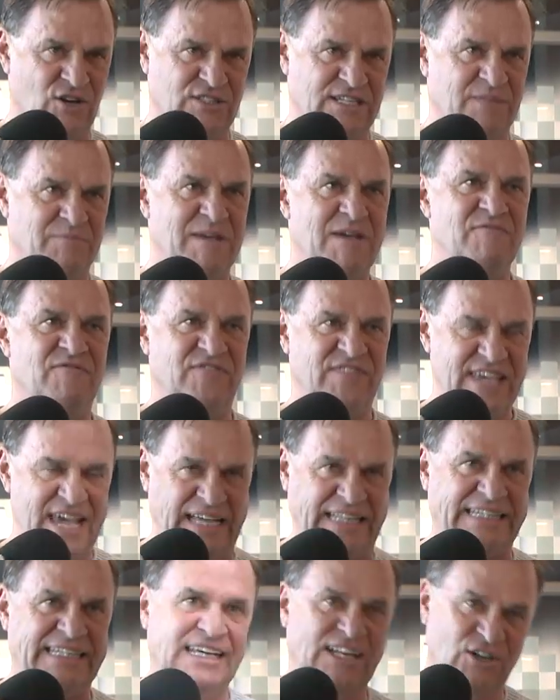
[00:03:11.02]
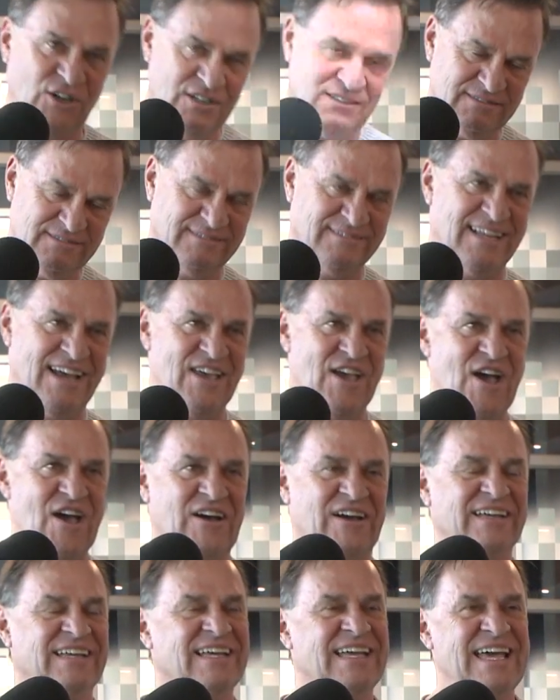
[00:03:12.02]
a cette même fierté-là.
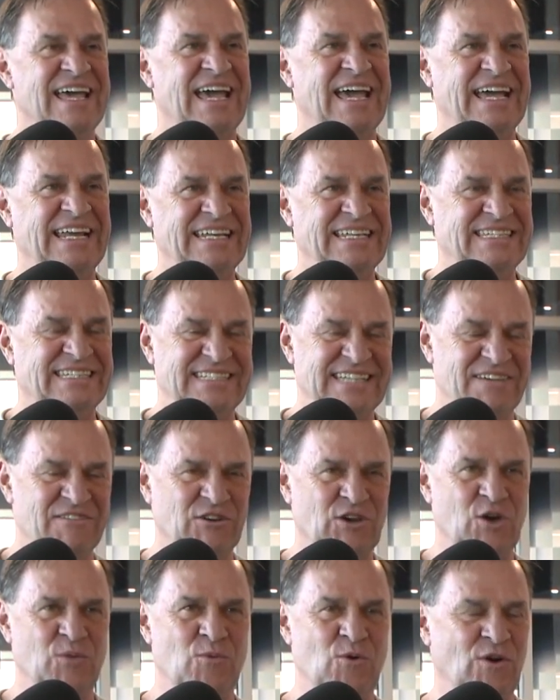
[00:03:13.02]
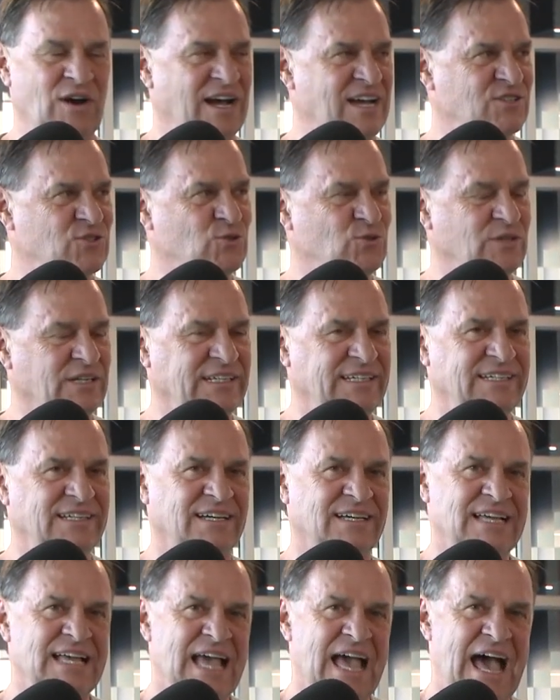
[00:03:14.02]
D'ailleurs, elle est ici avec un beau grand
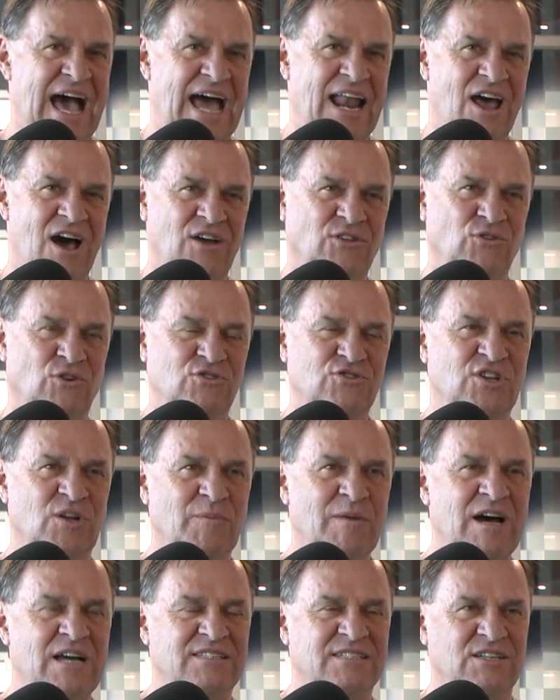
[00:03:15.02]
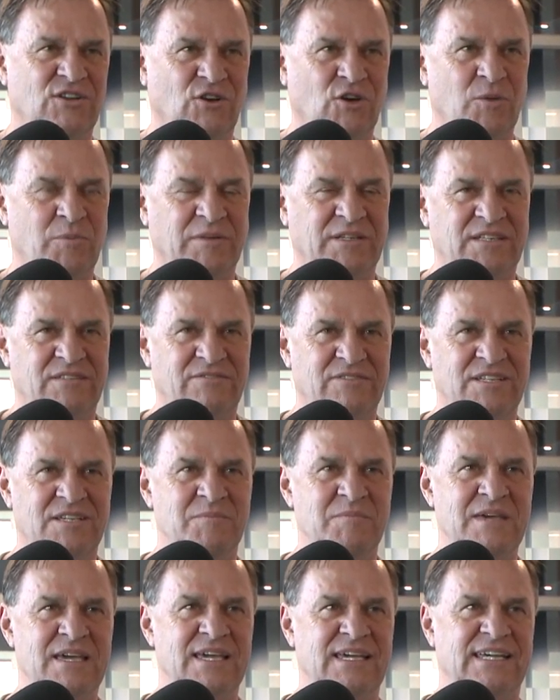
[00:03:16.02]
sourire. Alors, non seulement a-t-il repris
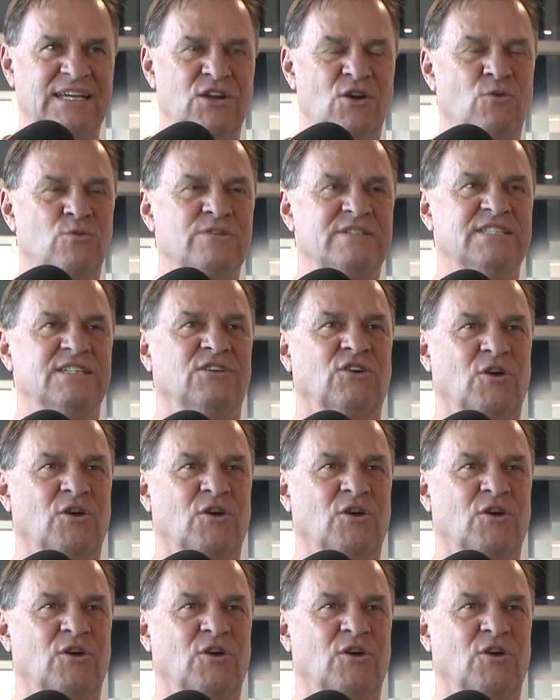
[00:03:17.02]
vie, mais il a aussi